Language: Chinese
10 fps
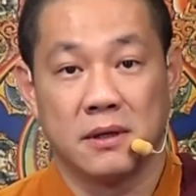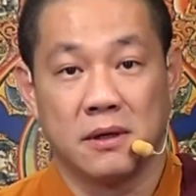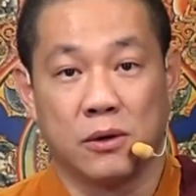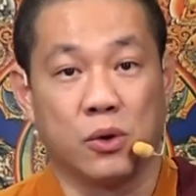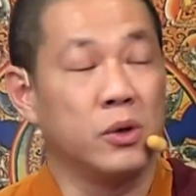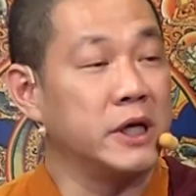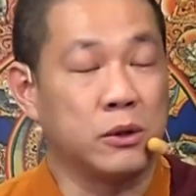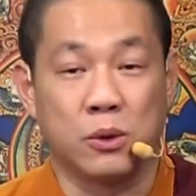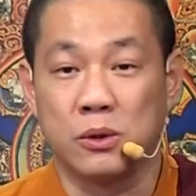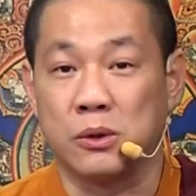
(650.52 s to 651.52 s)
糊里
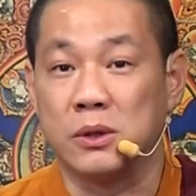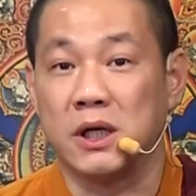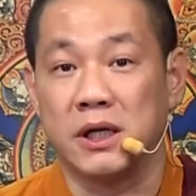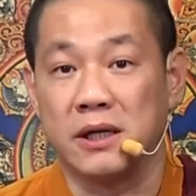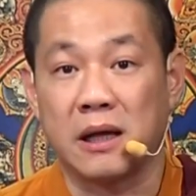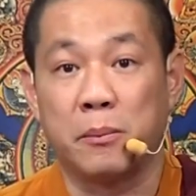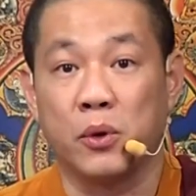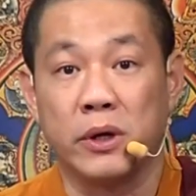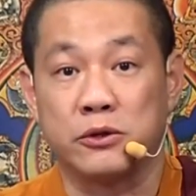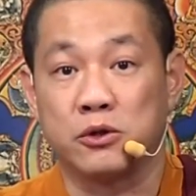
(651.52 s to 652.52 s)
糊涂的人，他不
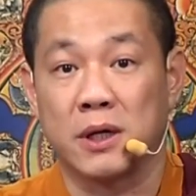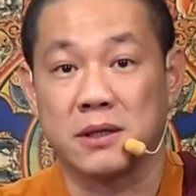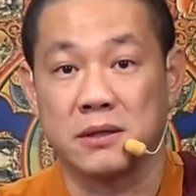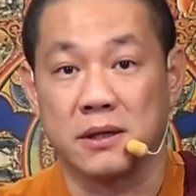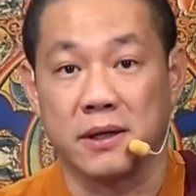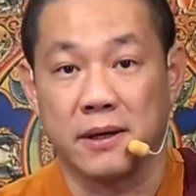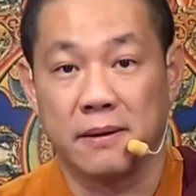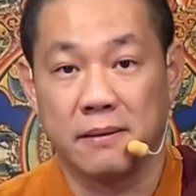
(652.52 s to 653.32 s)
会去创造这个。